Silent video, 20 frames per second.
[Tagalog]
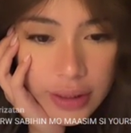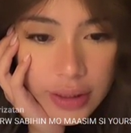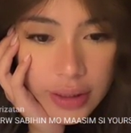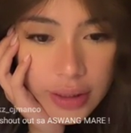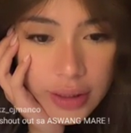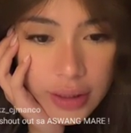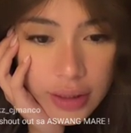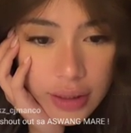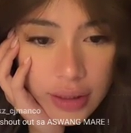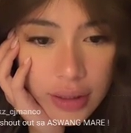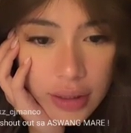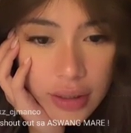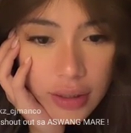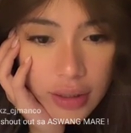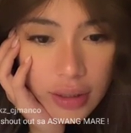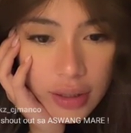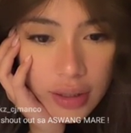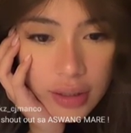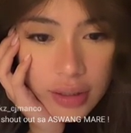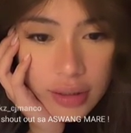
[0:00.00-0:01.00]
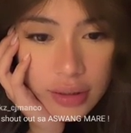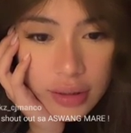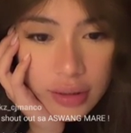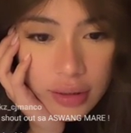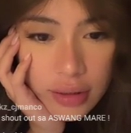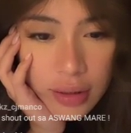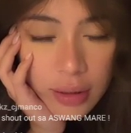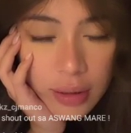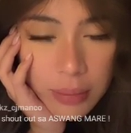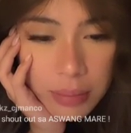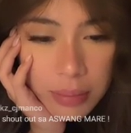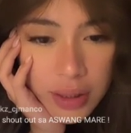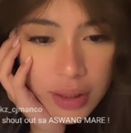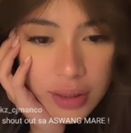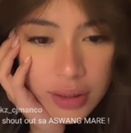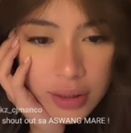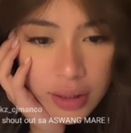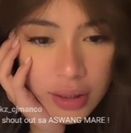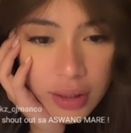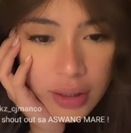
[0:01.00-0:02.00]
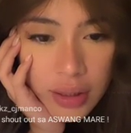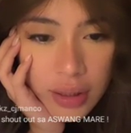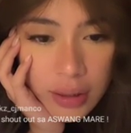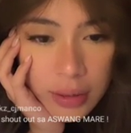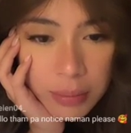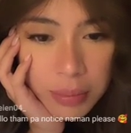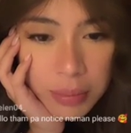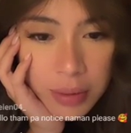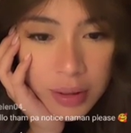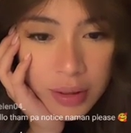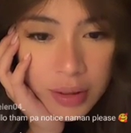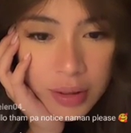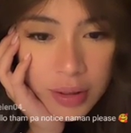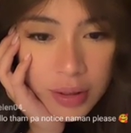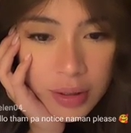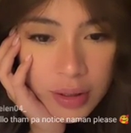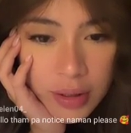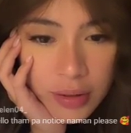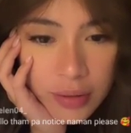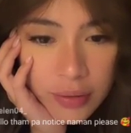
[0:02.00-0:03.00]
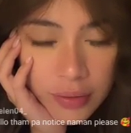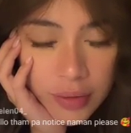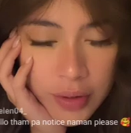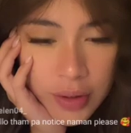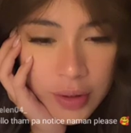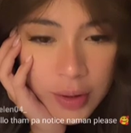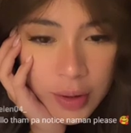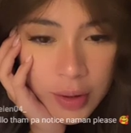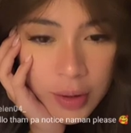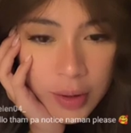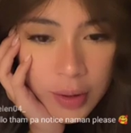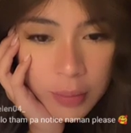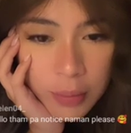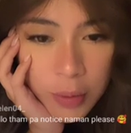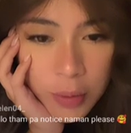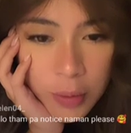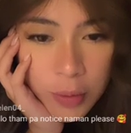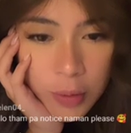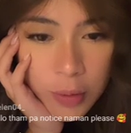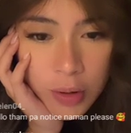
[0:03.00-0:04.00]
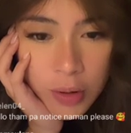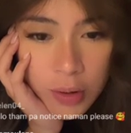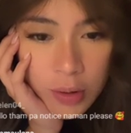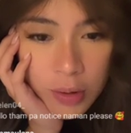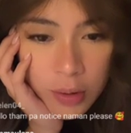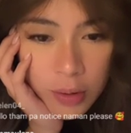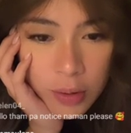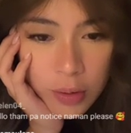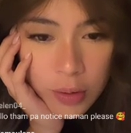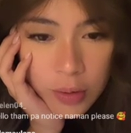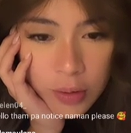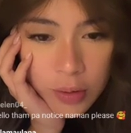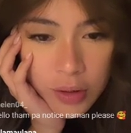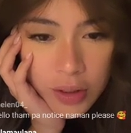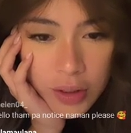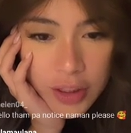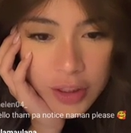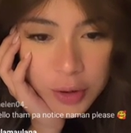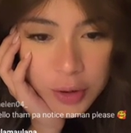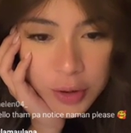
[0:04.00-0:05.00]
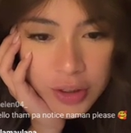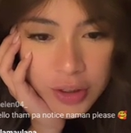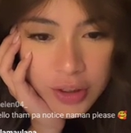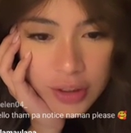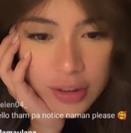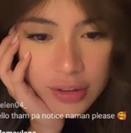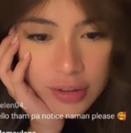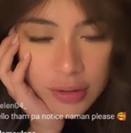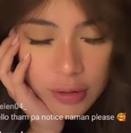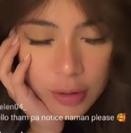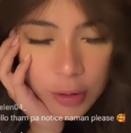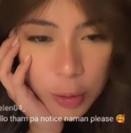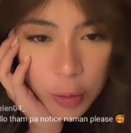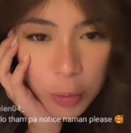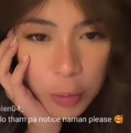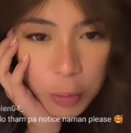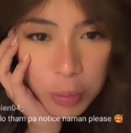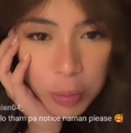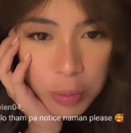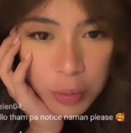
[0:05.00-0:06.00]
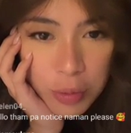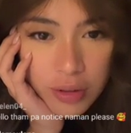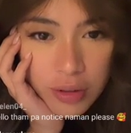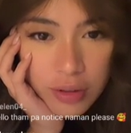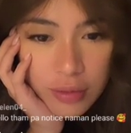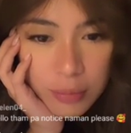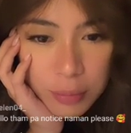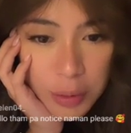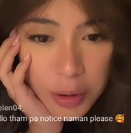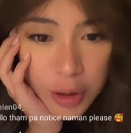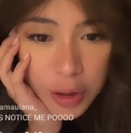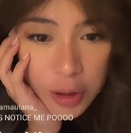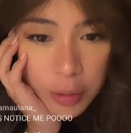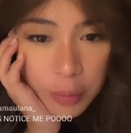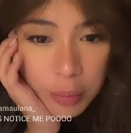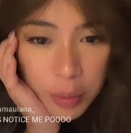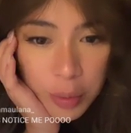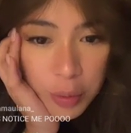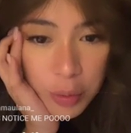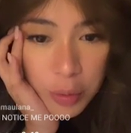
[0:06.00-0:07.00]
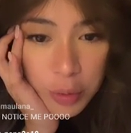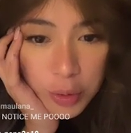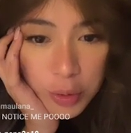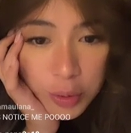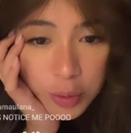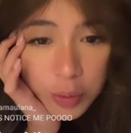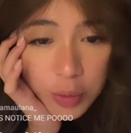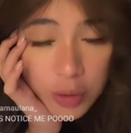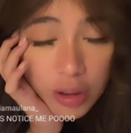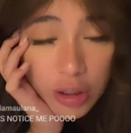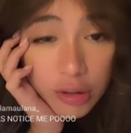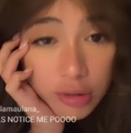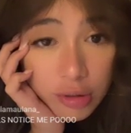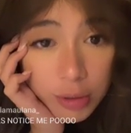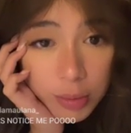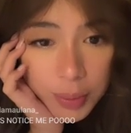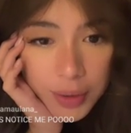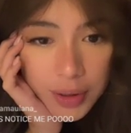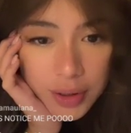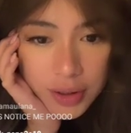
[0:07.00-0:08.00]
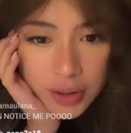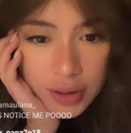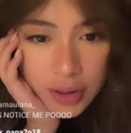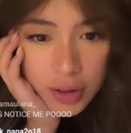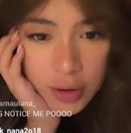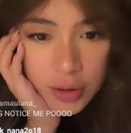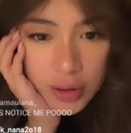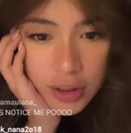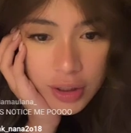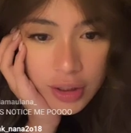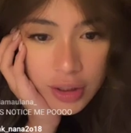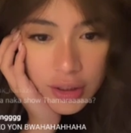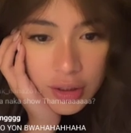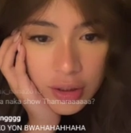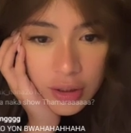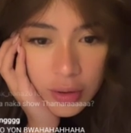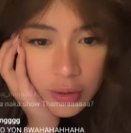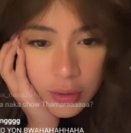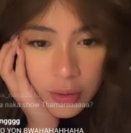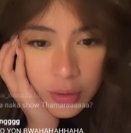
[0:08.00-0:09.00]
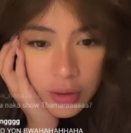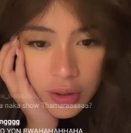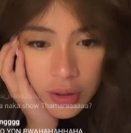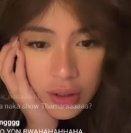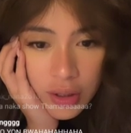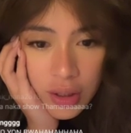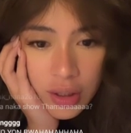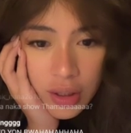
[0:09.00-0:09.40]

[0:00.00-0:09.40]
Gigilakan rabata kapag kaibig ni mo o reagyan o kupod per nagpugong jud ko ato per sa hotel nako